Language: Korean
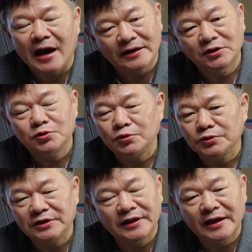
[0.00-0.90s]

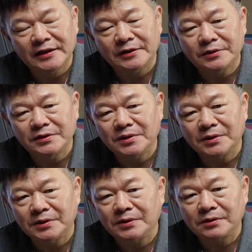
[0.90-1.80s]
양도소득세 내야
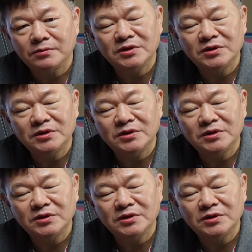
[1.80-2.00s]
되거든요.